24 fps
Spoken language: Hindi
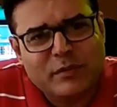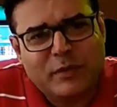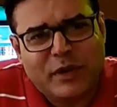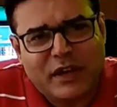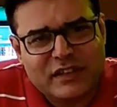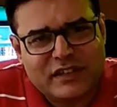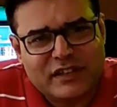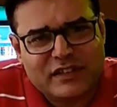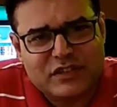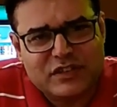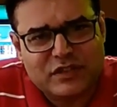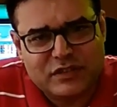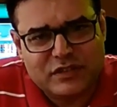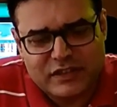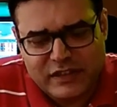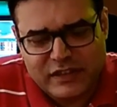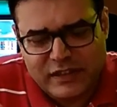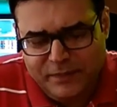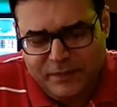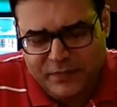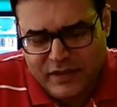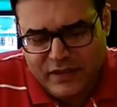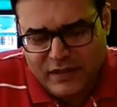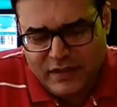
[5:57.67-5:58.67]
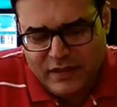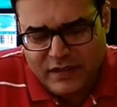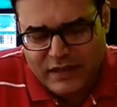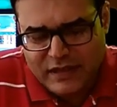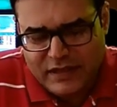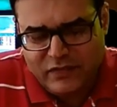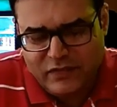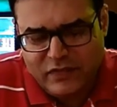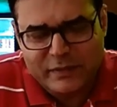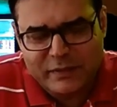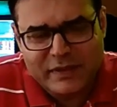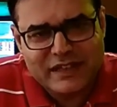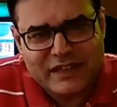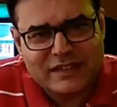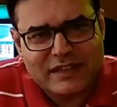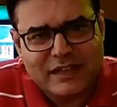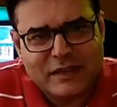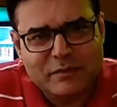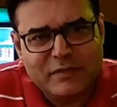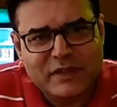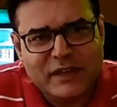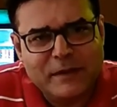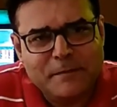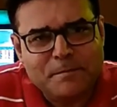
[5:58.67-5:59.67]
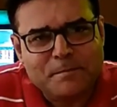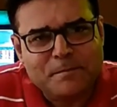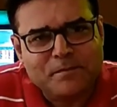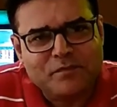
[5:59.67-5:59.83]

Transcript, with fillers: बहुत अच्छी होती है इस वक्त मेरे सामने